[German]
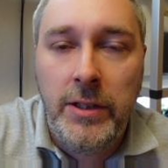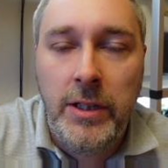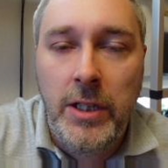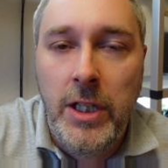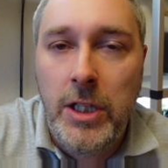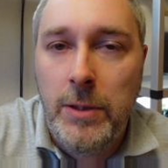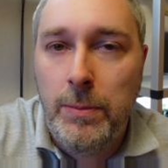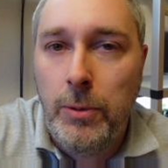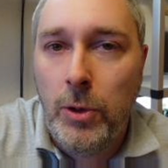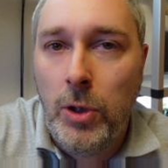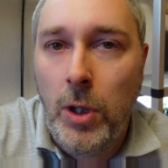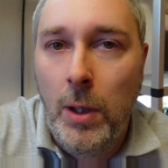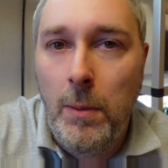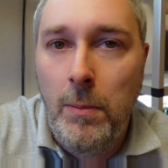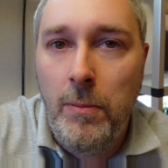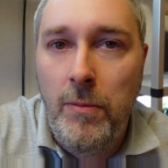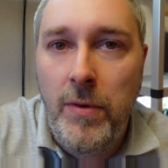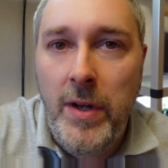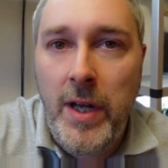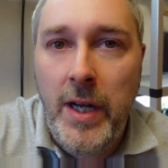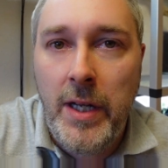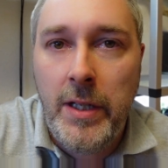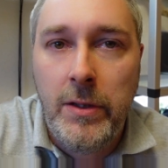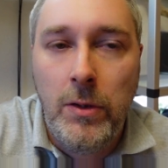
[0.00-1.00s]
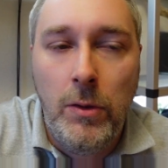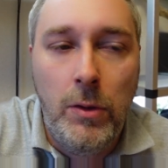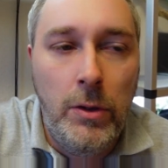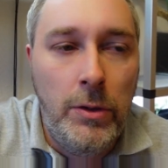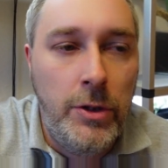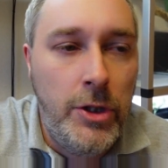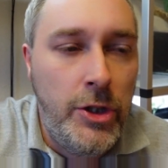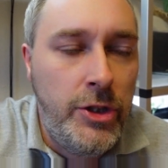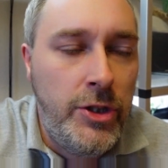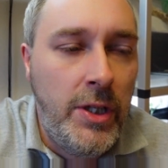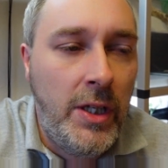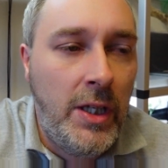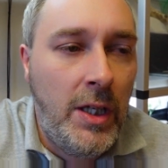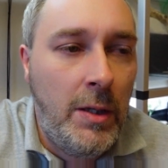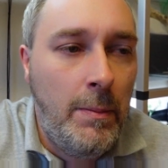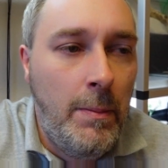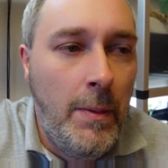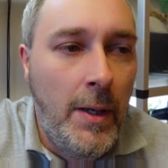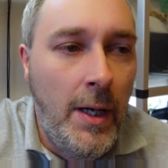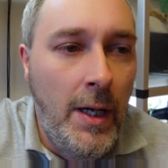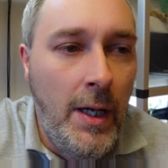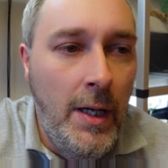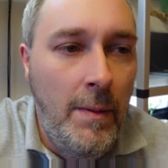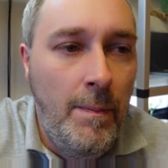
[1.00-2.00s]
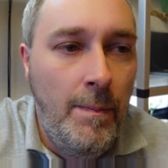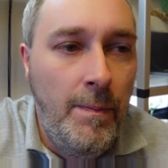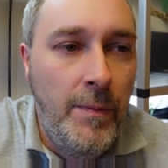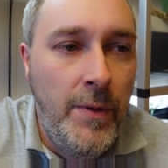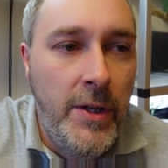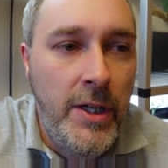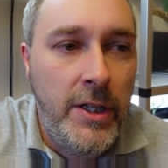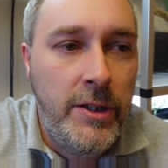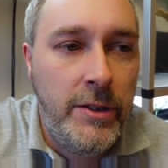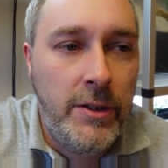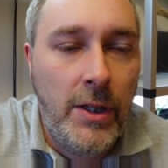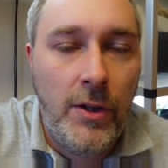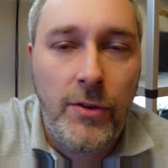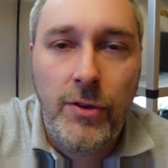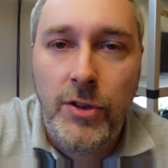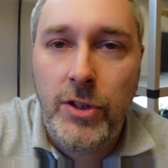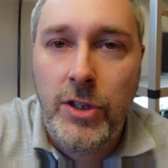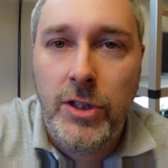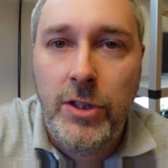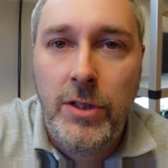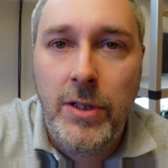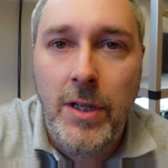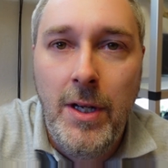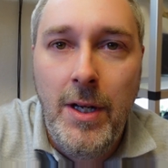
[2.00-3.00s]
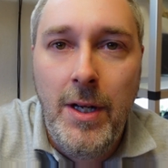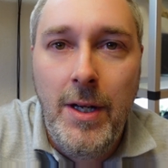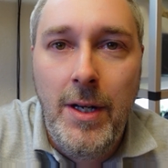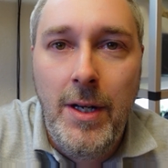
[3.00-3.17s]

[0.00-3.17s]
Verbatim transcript: den ich bekommen werde und ich denke mal nicht, dass ich